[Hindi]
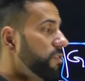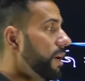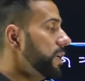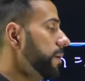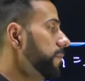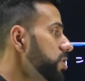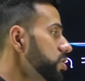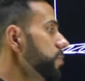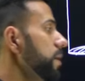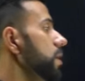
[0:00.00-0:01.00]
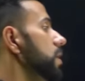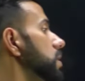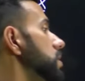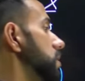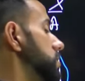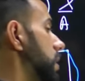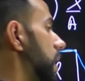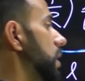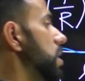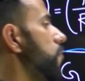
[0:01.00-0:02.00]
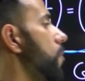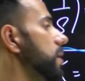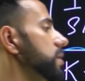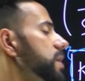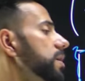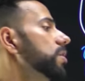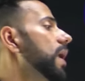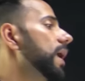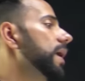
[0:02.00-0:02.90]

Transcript: एन e में जिसमें ये सारे फॉर्मे लग जाएंगे और